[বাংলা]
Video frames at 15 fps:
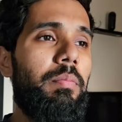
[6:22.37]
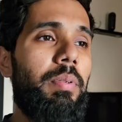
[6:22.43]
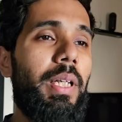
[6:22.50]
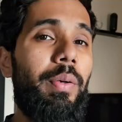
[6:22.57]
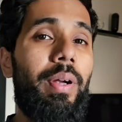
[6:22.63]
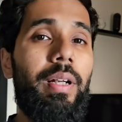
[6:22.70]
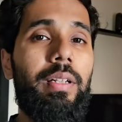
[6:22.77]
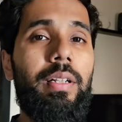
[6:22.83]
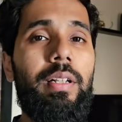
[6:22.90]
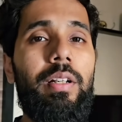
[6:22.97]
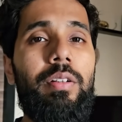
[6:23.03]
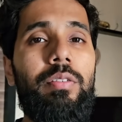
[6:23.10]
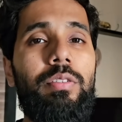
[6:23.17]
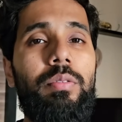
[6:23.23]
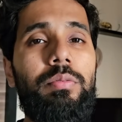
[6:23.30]
কেউ একটা যেন
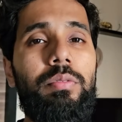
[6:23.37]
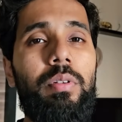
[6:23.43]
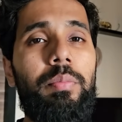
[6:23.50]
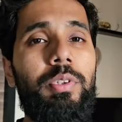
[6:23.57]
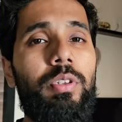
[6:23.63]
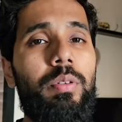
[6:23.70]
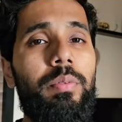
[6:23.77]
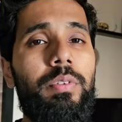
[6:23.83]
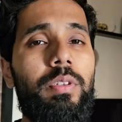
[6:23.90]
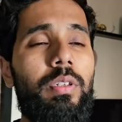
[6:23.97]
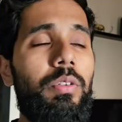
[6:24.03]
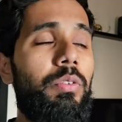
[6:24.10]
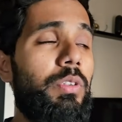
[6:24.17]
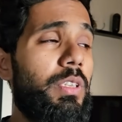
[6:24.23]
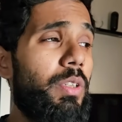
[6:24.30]
সবসময় পিছনে পিছনে
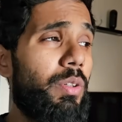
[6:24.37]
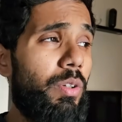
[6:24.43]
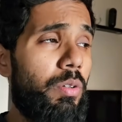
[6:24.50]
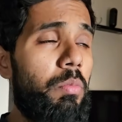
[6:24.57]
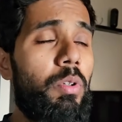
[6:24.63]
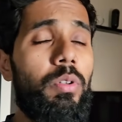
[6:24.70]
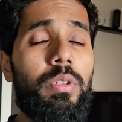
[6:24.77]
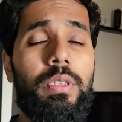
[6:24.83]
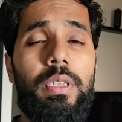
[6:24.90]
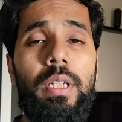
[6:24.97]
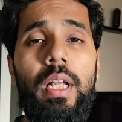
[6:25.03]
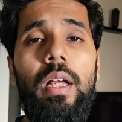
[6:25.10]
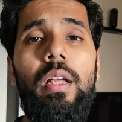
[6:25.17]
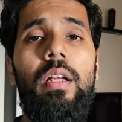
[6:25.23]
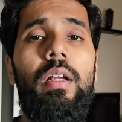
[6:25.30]
ঘুরছে ওরকমও করছি না
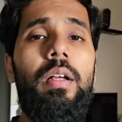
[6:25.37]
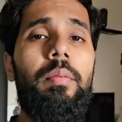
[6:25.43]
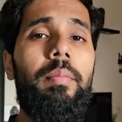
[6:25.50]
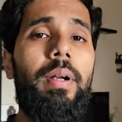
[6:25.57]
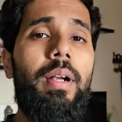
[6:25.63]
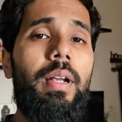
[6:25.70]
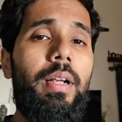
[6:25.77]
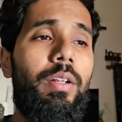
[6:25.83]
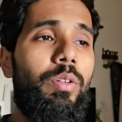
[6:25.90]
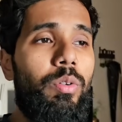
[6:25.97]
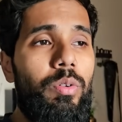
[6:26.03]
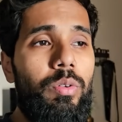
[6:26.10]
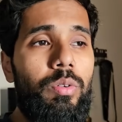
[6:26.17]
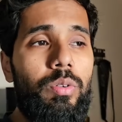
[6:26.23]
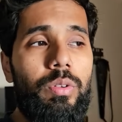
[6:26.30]
বাট একটু
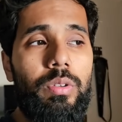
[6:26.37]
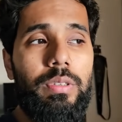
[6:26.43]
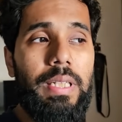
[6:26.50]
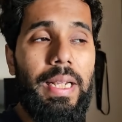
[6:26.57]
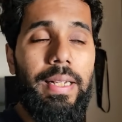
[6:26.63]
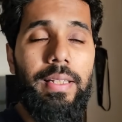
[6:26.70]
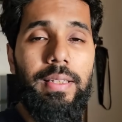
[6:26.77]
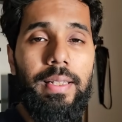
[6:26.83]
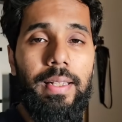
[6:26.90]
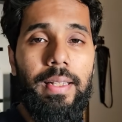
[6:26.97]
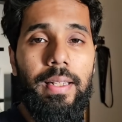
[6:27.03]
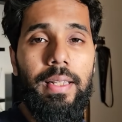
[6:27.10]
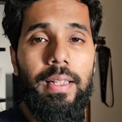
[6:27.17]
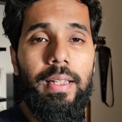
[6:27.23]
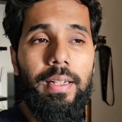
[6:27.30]
সাইড
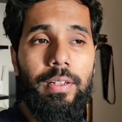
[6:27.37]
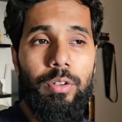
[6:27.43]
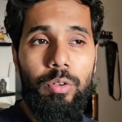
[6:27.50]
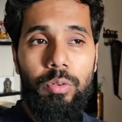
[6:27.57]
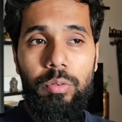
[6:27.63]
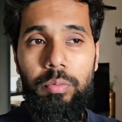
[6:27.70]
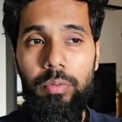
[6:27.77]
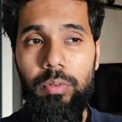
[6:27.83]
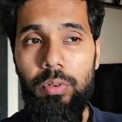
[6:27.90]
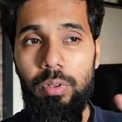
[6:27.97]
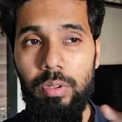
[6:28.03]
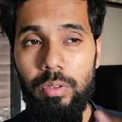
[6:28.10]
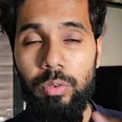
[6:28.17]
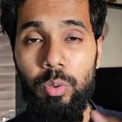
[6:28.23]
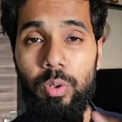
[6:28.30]
থেকে একটু
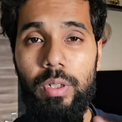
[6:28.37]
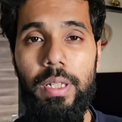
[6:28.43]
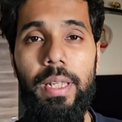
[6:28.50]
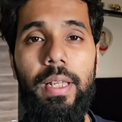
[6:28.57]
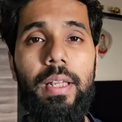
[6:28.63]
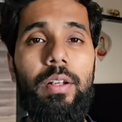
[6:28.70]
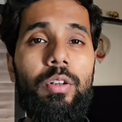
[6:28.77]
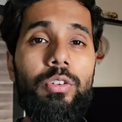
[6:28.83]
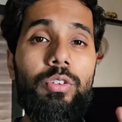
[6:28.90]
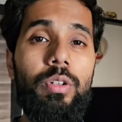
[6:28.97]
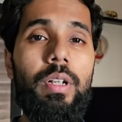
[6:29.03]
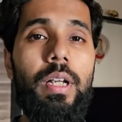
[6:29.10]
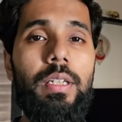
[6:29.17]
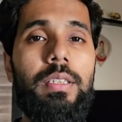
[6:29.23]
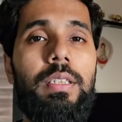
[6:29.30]
দূর থেকে নজর
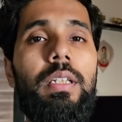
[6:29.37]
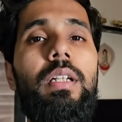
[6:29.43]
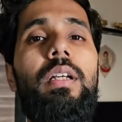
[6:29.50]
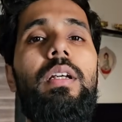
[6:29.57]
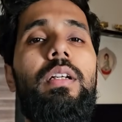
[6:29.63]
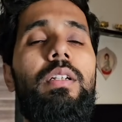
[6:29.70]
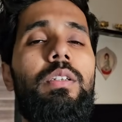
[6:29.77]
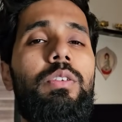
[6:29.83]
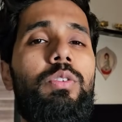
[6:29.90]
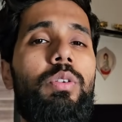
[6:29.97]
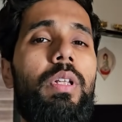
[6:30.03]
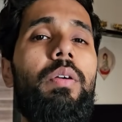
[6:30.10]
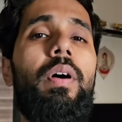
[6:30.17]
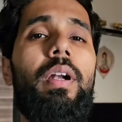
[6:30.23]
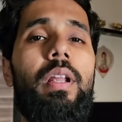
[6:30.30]
রাখছি
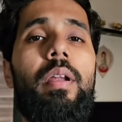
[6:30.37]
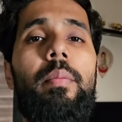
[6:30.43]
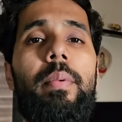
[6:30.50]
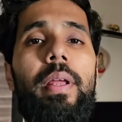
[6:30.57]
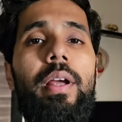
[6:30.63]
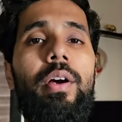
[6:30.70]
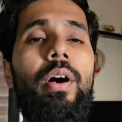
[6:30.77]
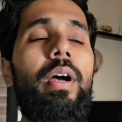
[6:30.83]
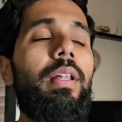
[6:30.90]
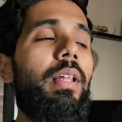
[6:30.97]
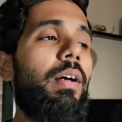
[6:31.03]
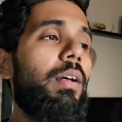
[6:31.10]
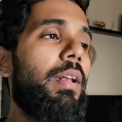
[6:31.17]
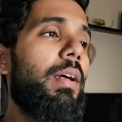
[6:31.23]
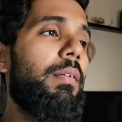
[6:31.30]
যদি ওয়াটার ব্রেক হয়
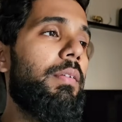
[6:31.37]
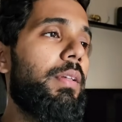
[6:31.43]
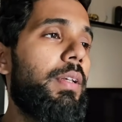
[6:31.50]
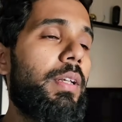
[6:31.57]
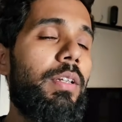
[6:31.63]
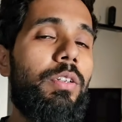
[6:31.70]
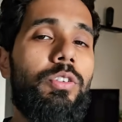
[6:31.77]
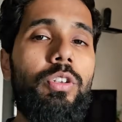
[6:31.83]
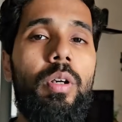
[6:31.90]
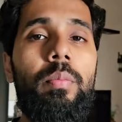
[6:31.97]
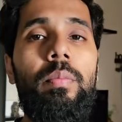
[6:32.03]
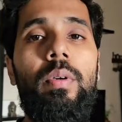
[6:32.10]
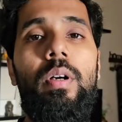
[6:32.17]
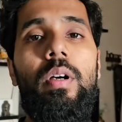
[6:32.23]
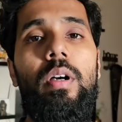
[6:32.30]
তাহলে আমাদেরকে তো সব
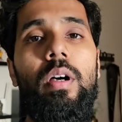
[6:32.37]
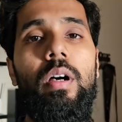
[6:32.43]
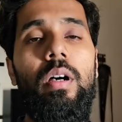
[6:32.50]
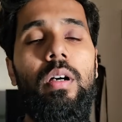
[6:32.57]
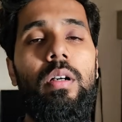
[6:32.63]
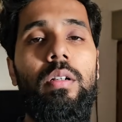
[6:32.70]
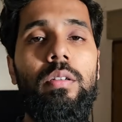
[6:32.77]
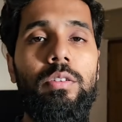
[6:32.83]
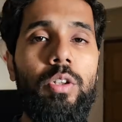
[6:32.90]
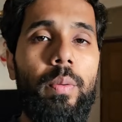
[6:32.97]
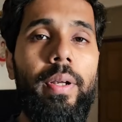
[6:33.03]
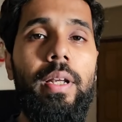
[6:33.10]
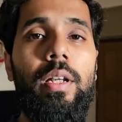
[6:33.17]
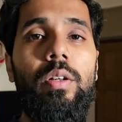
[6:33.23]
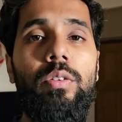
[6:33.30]

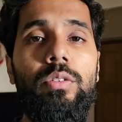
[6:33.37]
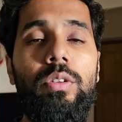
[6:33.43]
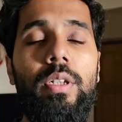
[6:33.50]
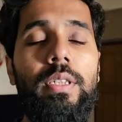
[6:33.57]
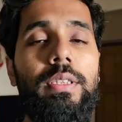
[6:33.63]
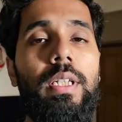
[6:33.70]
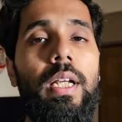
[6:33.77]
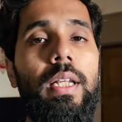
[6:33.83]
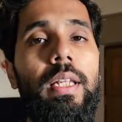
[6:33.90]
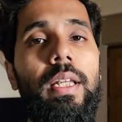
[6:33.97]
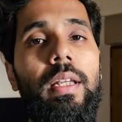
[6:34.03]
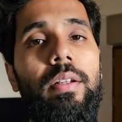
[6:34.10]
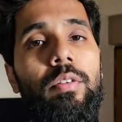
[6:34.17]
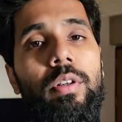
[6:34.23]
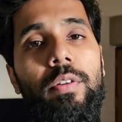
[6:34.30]
সবাইকে লোকজনকে জানিয়ে
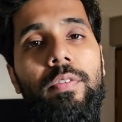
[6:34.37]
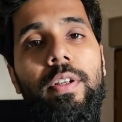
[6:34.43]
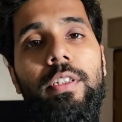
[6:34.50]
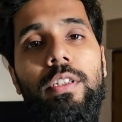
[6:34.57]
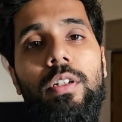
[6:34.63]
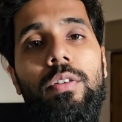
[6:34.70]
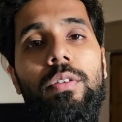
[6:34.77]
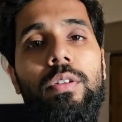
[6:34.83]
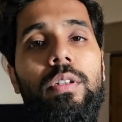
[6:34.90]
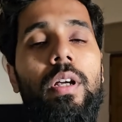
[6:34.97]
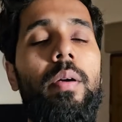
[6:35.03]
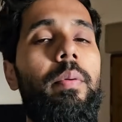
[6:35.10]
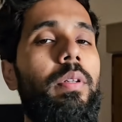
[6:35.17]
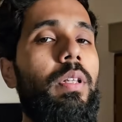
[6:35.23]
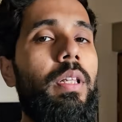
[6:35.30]
নোটিফিকেশান করতে
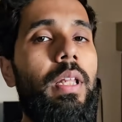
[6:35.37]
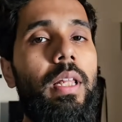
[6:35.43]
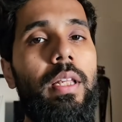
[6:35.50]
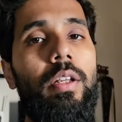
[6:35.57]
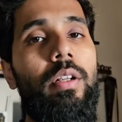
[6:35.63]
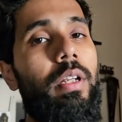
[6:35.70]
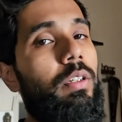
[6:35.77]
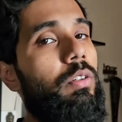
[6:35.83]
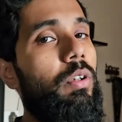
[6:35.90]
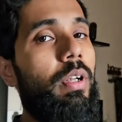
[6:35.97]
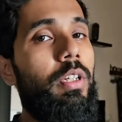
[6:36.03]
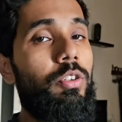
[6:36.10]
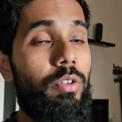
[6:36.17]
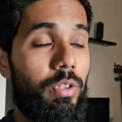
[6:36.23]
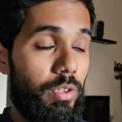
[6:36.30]
হবে তো তাদের জন্য একটু
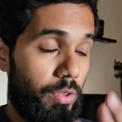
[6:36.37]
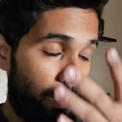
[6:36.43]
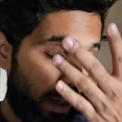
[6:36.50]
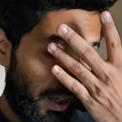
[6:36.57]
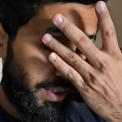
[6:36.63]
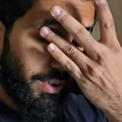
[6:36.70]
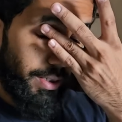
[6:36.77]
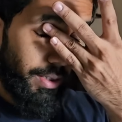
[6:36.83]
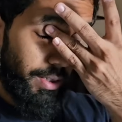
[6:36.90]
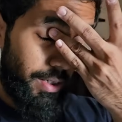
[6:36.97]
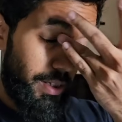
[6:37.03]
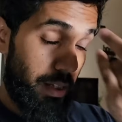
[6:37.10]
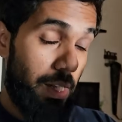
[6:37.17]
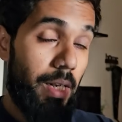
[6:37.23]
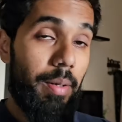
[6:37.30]
চোখে চোখে রাখছি
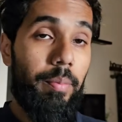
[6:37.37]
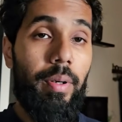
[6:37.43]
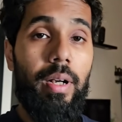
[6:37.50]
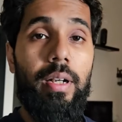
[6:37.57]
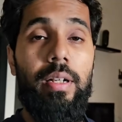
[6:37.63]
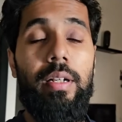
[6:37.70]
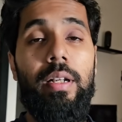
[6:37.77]
বাট